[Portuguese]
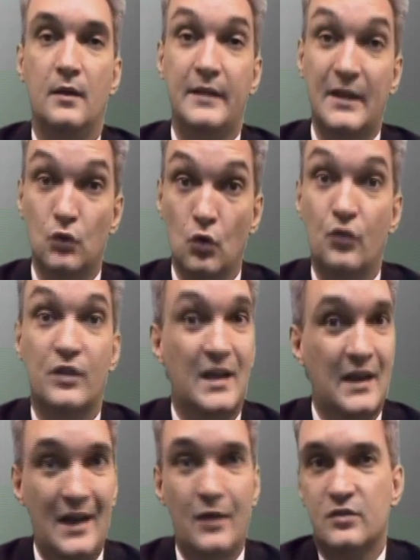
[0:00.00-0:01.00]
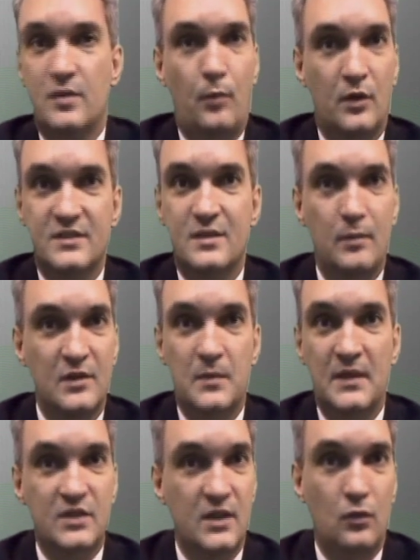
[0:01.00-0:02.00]
Na dúvida, é claro que você pode
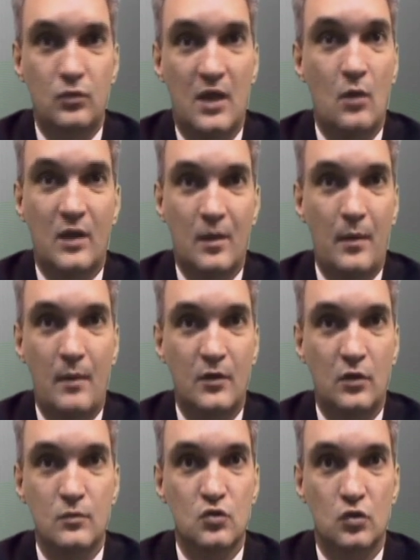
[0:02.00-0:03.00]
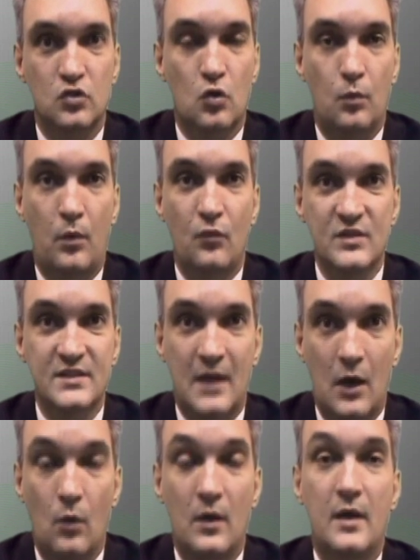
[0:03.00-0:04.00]
simplesmente não ter o equipamento emissor de cupom
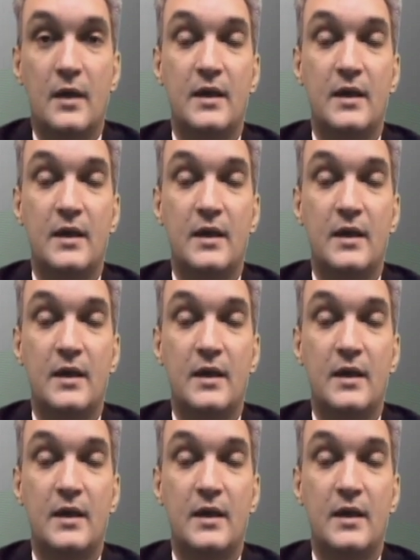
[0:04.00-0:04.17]
fiscal.